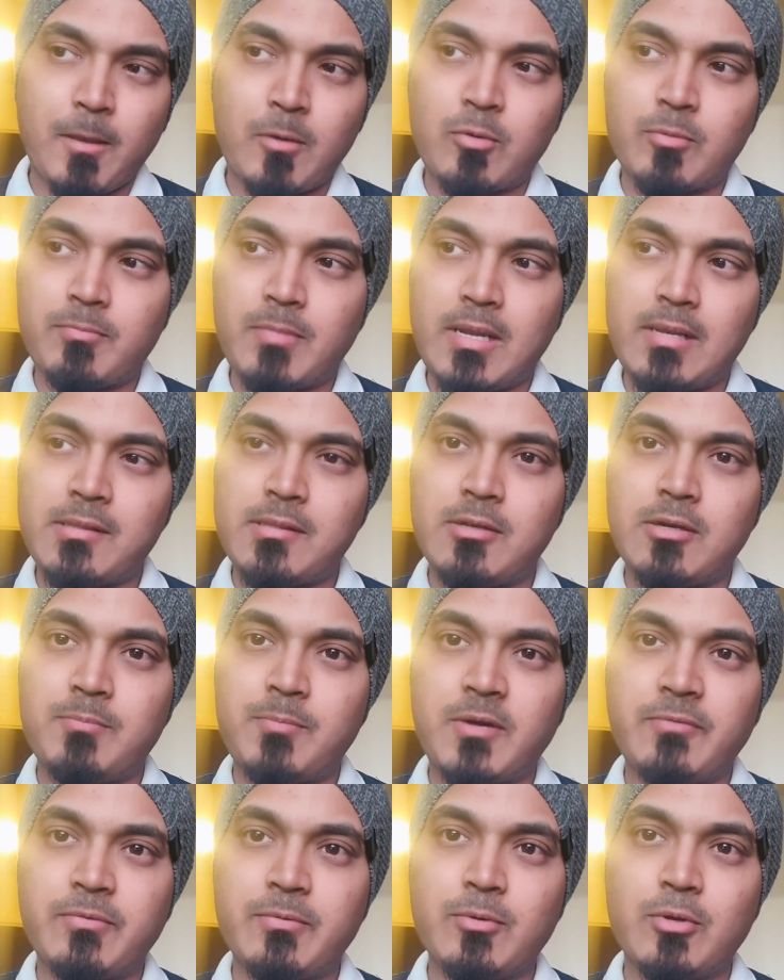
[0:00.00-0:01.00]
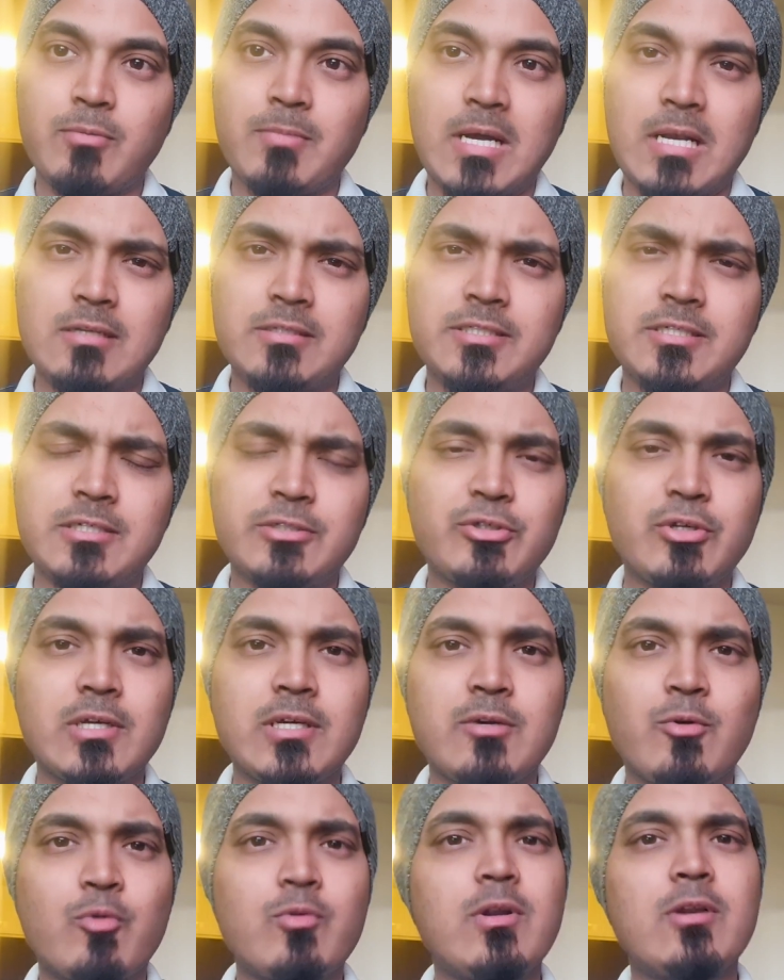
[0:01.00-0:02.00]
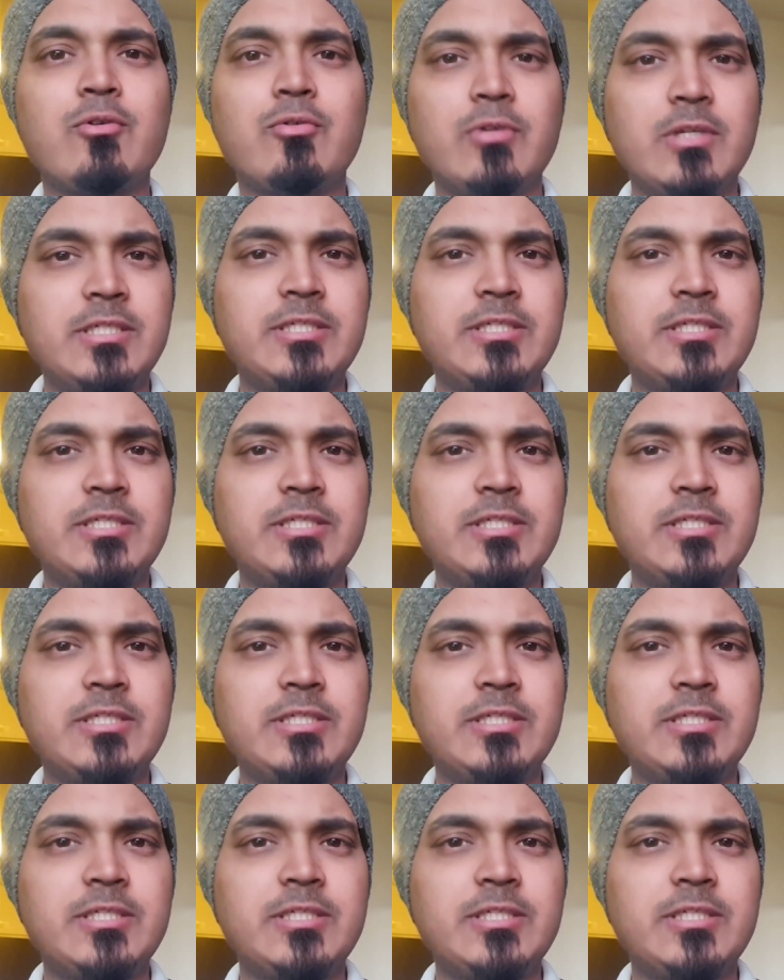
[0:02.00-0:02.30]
এবং ম্যানসের পারফিউমগুলো বাংলাদেশে আসলে অন্যান্য